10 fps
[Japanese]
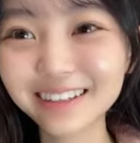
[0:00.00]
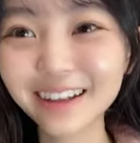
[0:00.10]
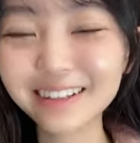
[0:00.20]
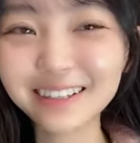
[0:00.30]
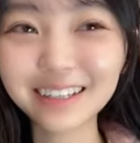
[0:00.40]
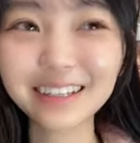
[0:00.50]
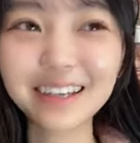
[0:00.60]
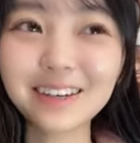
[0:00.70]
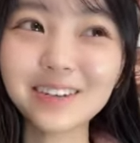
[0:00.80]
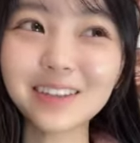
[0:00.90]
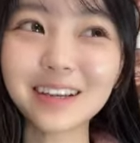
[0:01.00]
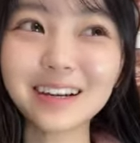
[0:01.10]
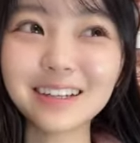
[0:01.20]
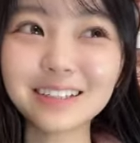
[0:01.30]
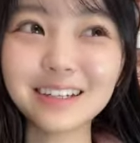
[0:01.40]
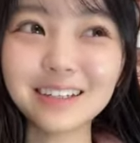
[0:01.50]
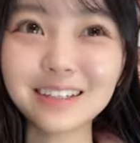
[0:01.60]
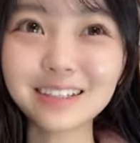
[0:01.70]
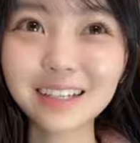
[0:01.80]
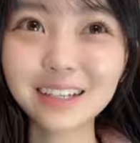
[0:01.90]
何時に寝ようって感じなんで
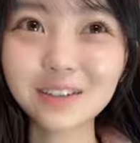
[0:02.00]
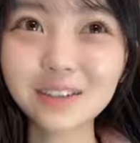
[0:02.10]
すけど